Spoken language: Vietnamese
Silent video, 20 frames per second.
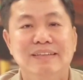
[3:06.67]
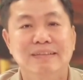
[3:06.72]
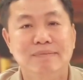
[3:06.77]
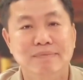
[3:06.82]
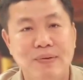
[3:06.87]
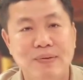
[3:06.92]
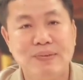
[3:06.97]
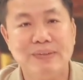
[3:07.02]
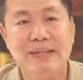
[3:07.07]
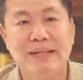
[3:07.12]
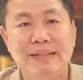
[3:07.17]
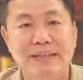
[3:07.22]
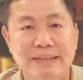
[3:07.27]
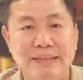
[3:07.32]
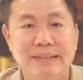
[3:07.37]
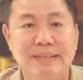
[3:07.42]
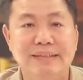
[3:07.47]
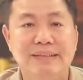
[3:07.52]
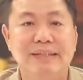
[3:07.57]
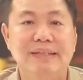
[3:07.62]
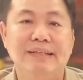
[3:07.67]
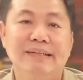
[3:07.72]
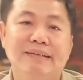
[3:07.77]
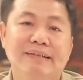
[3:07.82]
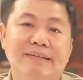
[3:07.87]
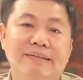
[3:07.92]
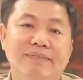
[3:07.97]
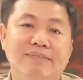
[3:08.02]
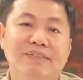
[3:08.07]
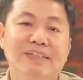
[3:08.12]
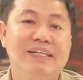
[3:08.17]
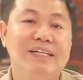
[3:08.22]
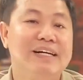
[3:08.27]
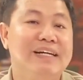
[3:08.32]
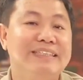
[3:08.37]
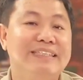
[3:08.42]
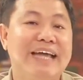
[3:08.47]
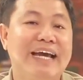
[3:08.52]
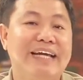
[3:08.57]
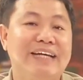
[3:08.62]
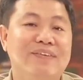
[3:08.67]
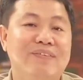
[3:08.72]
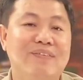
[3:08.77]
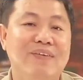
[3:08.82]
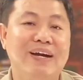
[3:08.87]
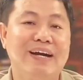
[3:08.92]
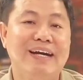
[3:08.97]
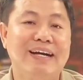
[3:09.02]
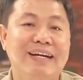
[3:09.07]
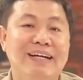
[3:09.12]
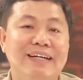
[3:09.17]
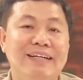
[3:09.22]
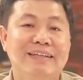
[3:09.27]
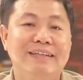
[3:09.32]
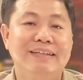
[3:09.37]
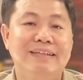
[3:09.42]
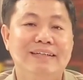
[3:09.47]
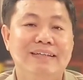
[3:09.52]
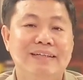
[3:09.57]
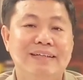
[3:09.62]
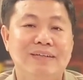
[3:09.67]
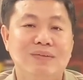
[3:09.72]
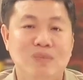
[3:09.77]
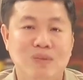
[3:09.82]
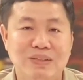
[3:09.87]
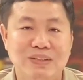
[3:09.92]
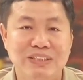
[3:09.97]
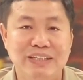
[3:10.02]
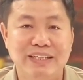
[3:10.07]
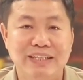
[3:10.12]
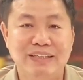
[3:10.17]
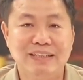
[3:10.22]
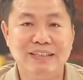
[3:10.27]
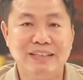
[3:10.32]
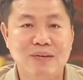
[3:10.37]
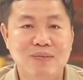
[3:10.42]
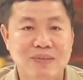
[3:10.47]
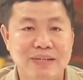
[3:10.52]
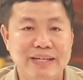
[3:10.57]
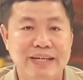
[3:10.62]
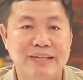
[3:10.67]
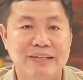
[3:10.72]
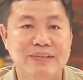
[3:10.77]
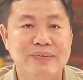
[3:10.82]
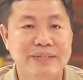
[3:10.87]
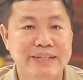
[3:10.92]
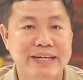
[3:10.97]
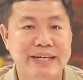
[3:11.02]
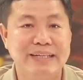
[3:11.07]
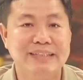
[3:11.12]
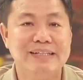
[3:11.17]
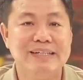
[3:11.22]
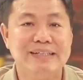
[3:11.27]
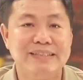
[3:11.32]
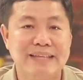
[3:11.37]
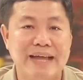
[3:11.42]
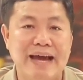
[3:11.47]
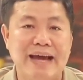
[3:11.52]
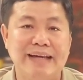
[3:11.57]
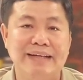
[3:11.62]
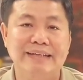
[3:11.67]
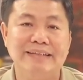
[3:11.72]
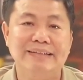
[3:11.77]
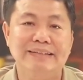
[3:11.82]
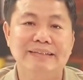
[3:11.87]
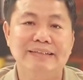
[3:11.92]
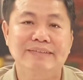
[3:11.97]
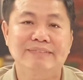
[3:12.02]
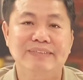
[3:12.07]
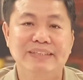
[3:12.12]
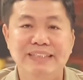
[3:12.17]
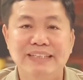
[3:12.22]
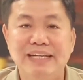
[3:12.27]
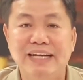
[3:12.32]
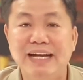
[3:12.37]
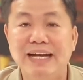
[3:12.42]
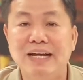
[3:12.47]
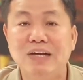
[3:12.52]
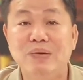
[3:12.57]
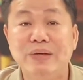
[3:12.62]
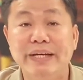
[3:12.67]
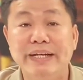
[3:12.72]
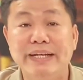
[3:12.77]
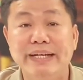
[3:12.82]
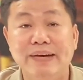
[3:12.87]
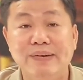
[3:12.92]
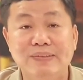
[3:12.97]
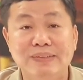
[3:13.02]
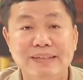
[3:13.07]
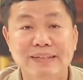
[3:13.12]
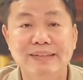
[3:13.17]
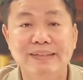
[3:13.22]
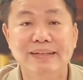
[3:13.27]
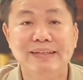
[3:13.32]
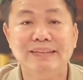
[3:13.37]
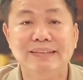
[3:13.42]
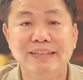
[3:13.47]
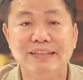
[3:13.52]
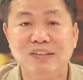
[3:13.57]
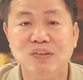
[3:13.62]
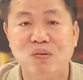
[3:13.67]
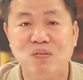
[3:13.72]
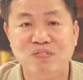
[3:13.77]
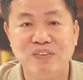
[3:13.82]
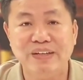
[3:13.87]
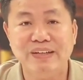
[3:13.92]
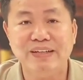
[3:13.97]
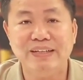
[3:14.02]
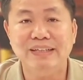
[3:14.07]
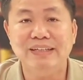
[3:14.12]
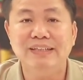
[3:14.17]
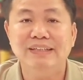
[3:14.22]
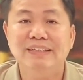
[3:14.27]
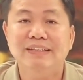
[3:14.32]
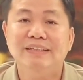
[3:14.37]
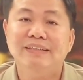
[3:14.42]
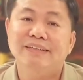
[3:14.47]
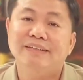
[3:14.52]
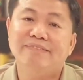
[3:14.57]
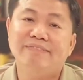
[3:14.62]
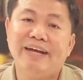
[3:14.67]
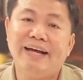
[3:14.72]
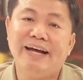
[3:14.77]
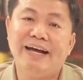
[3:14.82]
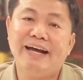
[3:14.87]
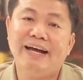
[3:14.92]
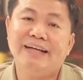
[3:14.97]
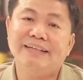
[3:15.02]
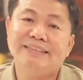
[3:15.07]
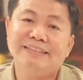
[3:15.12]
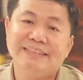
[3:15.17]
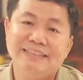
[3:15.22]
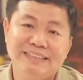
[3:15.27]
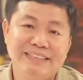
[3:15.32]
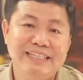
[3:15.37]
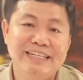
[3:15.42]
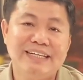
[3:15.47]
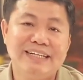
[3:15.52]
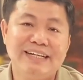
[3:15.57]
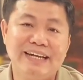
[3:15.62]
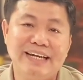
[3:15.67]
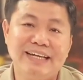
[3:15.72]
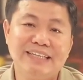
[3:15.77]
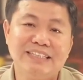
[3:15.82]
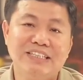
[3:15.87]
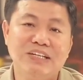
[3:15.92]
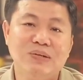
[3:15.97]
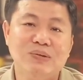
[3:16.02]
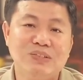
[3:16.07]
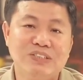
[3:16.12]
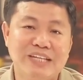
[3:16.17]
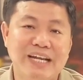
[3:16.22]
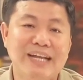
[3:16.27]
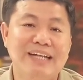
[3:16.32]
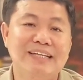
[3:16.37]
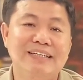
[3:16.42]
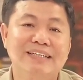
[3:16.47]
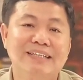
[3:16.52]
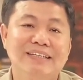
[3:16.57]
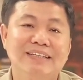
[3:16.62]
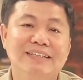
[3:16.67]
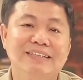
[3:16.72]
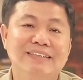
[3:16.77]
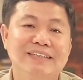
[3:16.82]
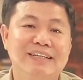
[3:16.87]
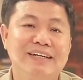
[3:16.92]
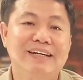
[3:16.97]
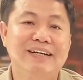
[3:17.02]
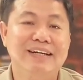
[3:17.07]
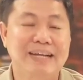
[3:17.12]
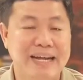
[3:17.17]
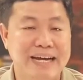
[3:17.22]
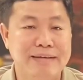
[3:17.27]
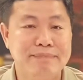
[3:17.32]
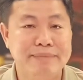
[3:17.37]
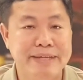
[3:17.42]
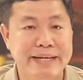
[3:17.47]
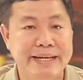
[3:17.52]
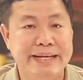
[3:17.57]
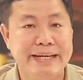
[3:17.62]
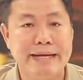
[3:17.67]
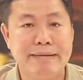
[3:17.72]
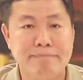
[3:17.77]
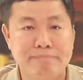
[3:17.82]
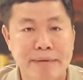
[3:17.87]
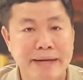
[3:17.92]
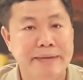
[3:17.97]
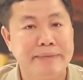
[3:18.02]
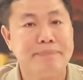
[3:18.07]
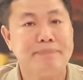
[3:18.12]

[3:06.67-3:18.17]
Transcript: một đất nước à, vừa trải qua cuộc chiến khốc liệt huynh đệ tương tàn với những hệ lụy đau thương những đổ vỡ và sự chia rẽ sâu sắc giữa hai miền nam bắc